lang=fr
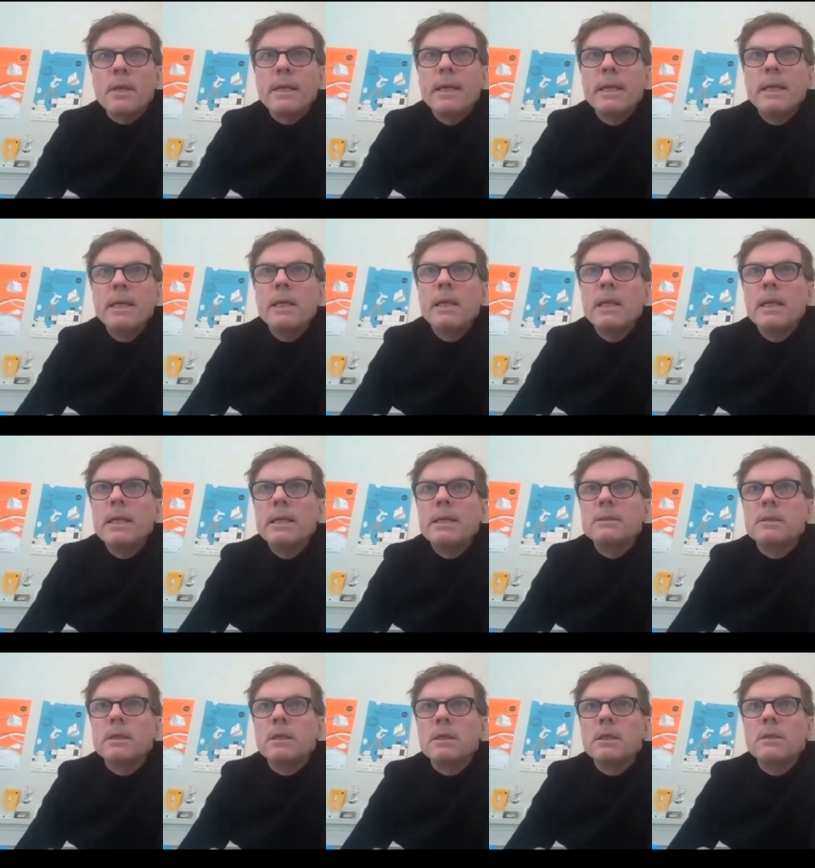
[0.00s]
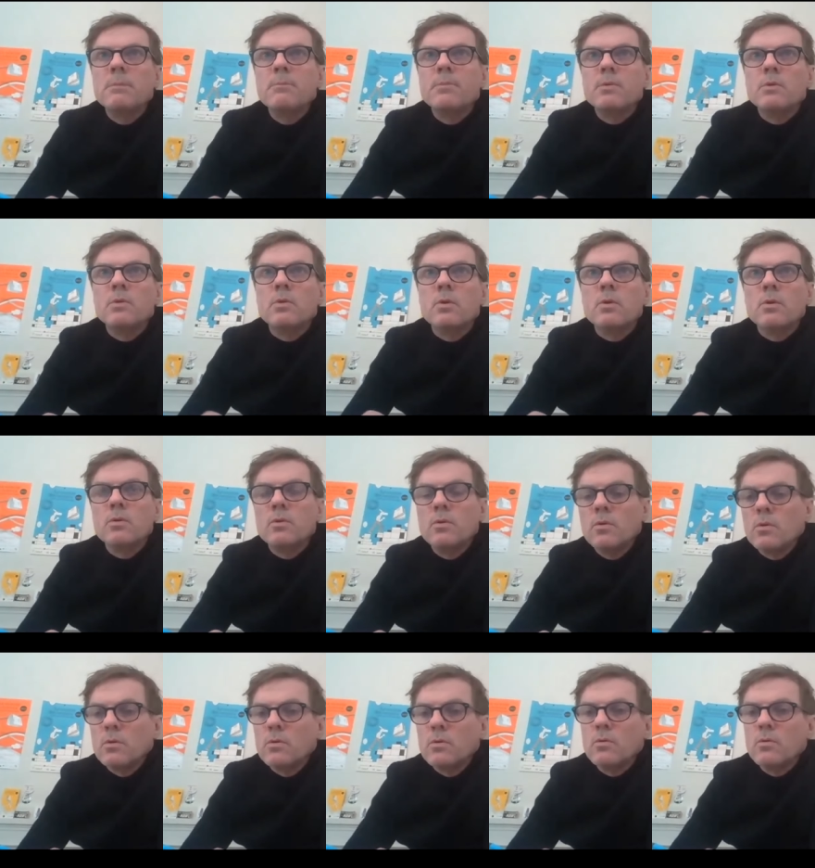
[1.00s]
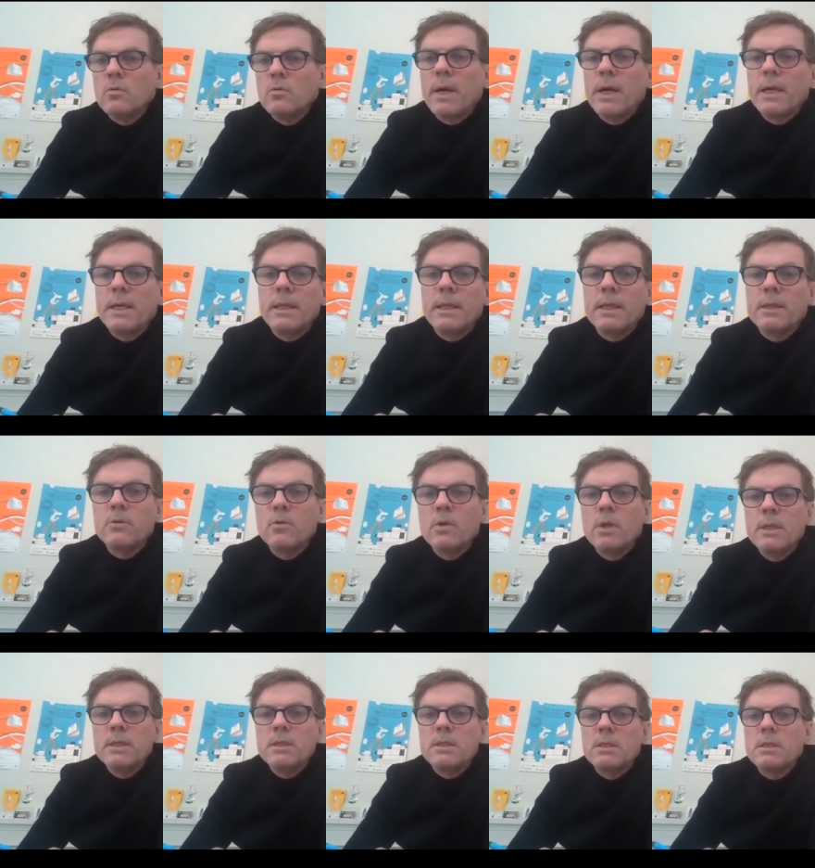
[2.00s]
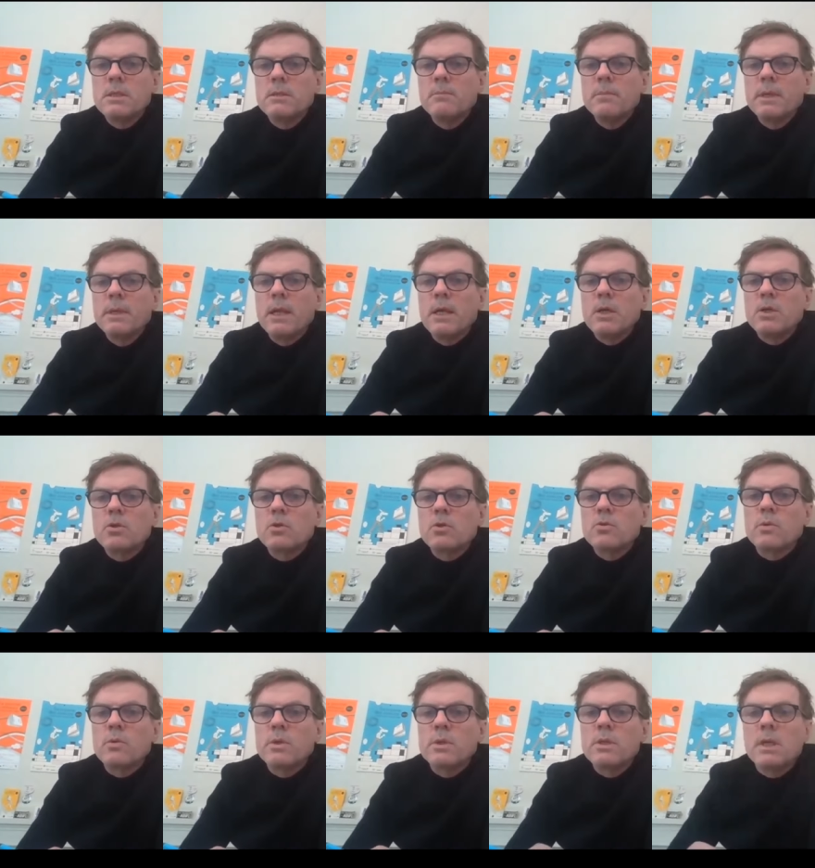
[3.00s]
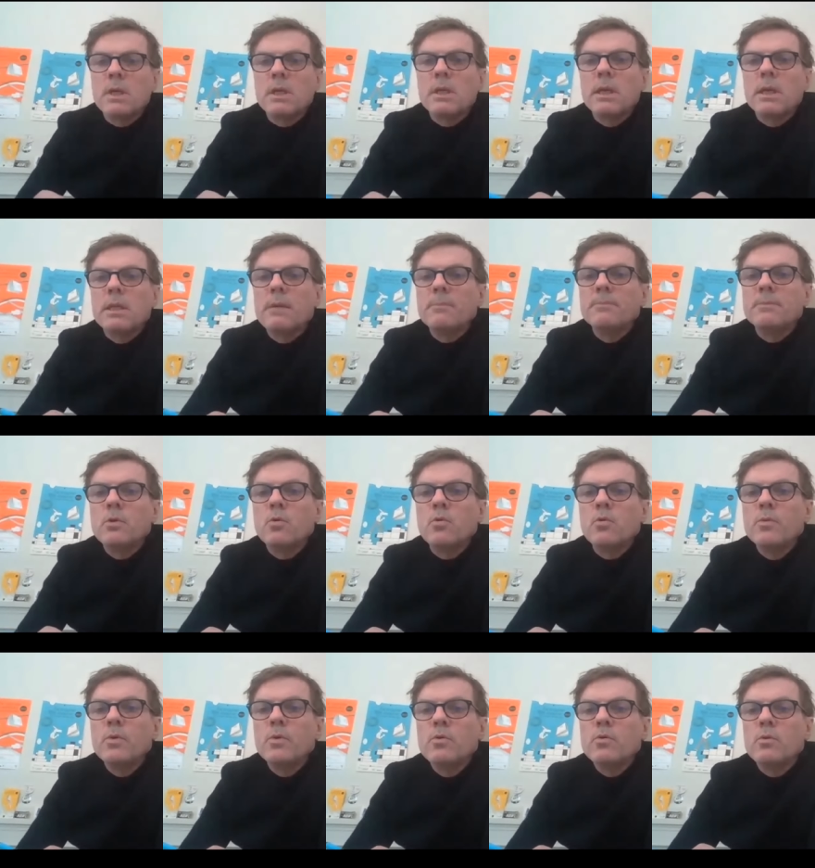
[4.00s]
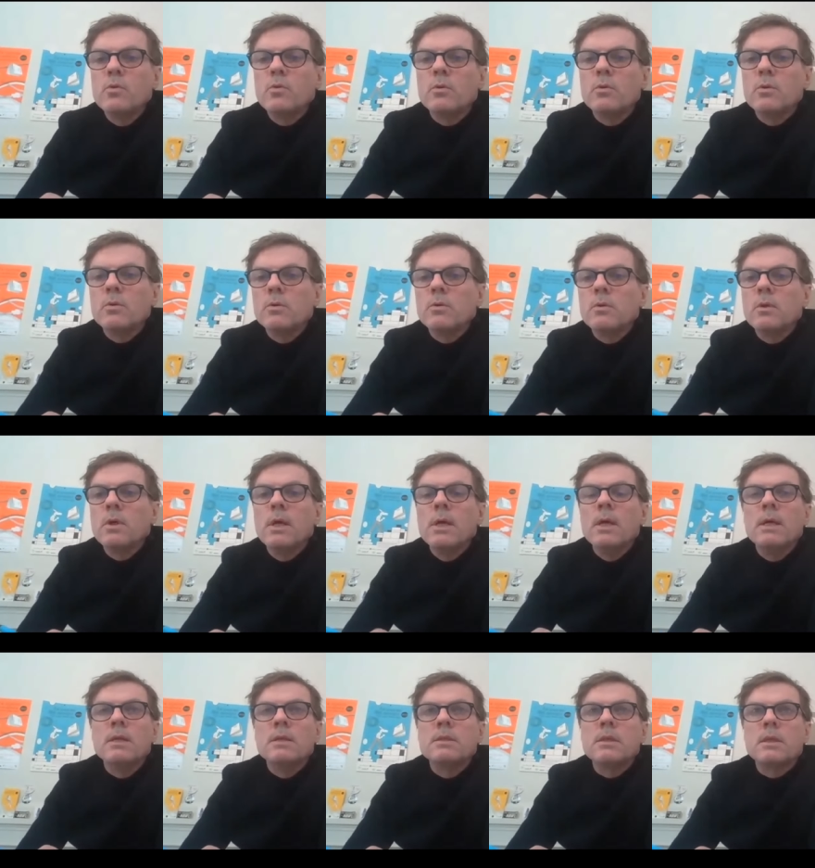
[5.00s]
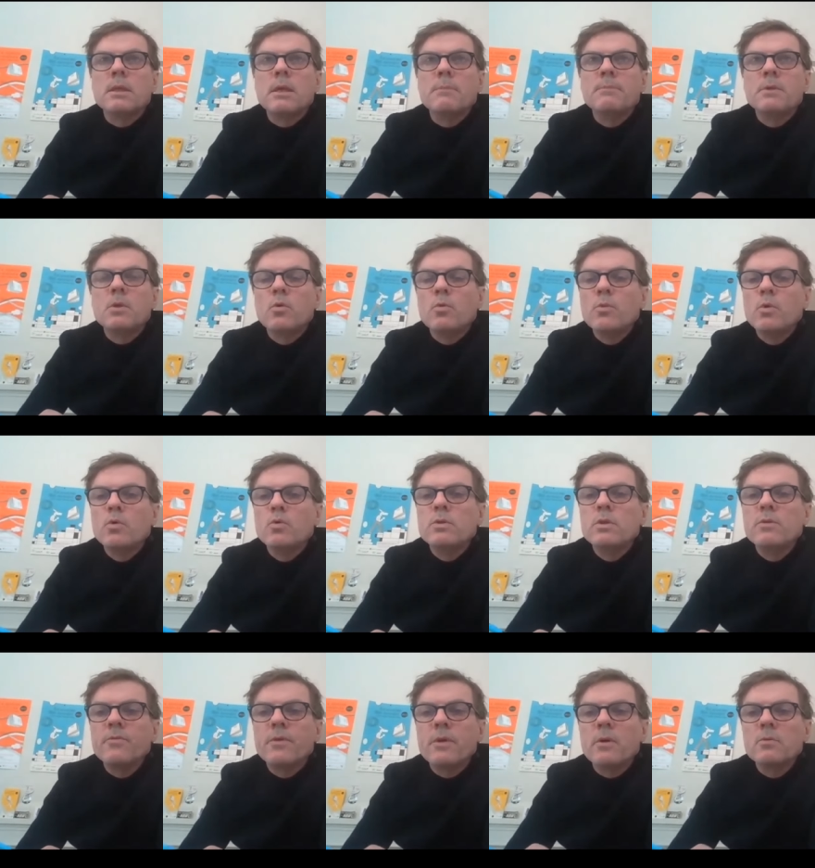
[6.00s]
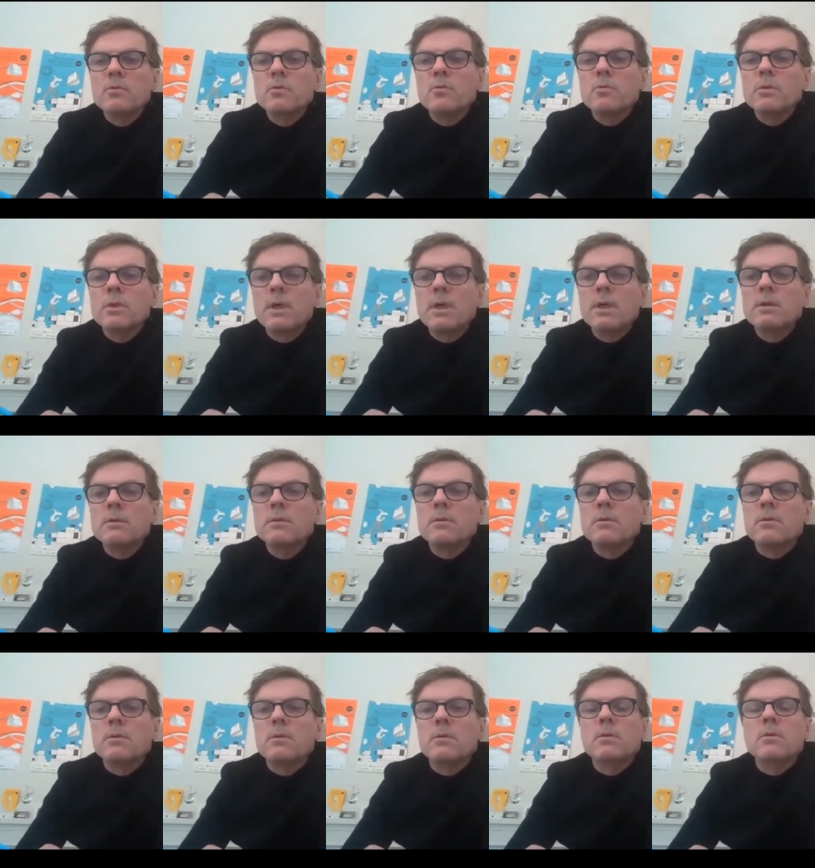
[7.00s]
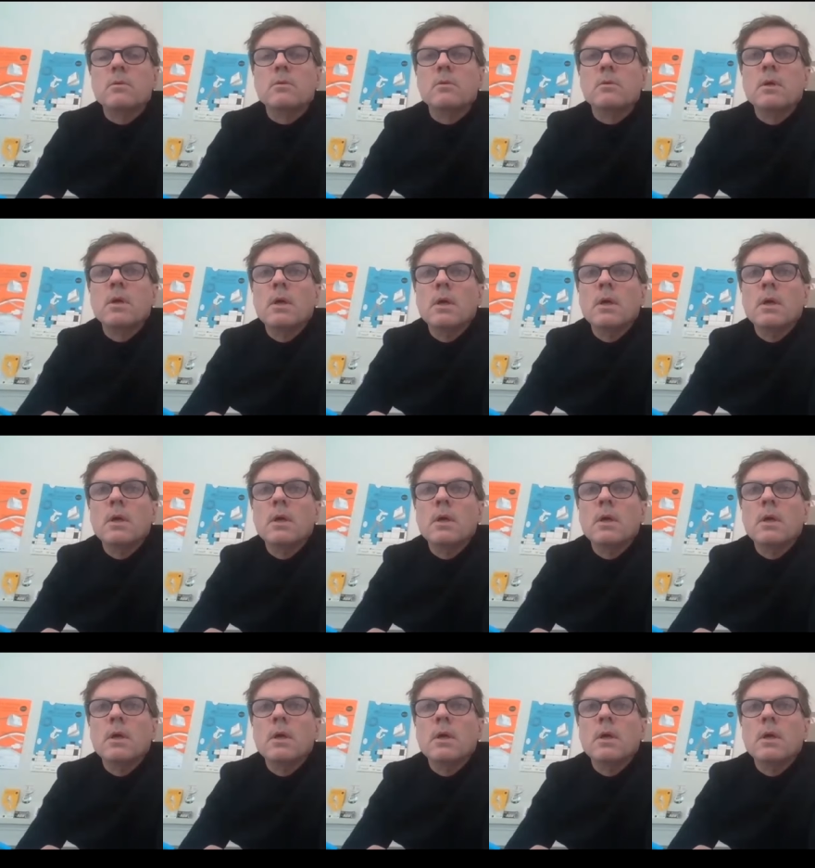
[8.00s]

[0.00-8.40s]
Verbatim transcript: et les équipes de, de, de l'NCB de et de l'agence ont essayé d'adapter au mieux s'adapter au mieux aux différentes contraintes euh,